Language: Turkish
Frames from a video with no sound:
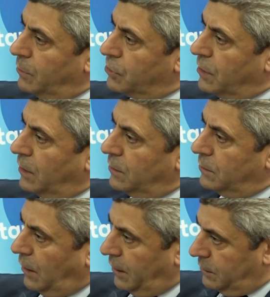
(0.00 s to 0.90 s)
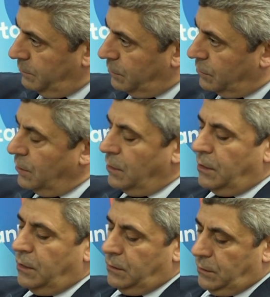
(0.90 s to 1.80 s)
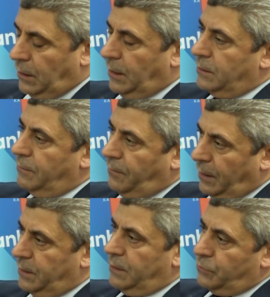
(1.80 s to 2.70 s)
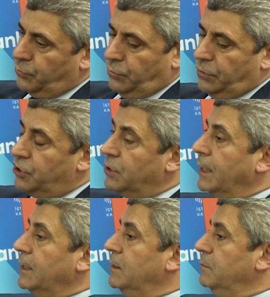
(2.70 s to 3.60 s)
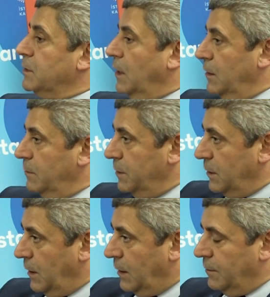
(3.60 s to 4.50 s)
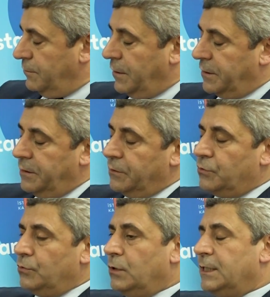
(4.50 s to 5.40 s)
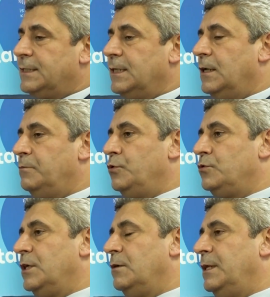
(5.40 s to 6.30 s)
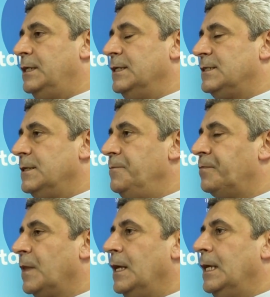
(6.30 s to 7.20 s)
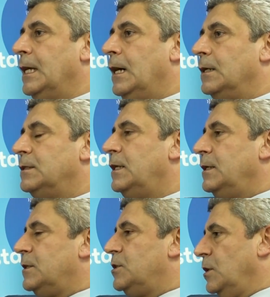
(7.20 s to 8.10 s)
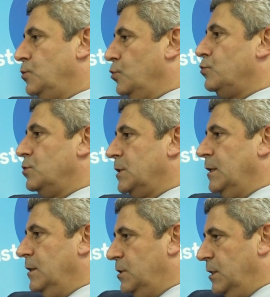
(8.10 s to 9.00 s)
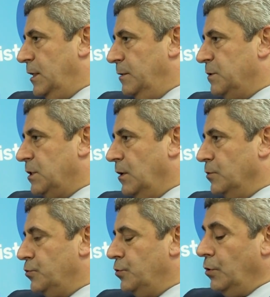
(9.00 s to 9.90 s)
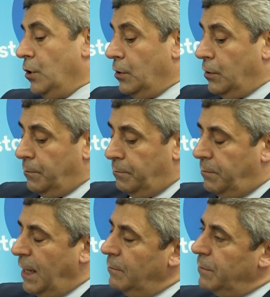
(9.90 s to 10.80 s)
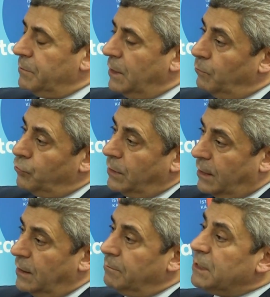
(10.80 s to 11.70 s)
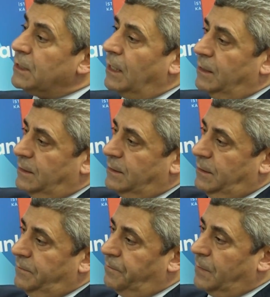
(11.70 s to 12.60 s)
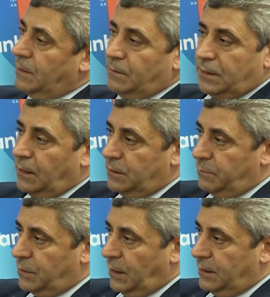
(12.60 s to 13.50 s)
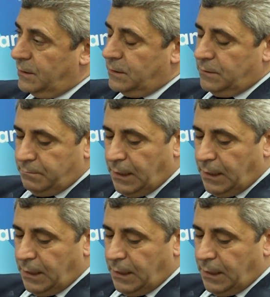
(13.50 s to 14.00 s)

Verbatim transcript: Başkanlığı ayrı bir alanda fark yaratıyor. İştiraklerimiz ayrı bir alanda fark yaratıyor. Dolayısıyla Büyükşehir Belediyesi adına yakışan çok güzel işlere imza atıyor. Belbim de bunlardan bir tanesi. Sadece bir tanesi.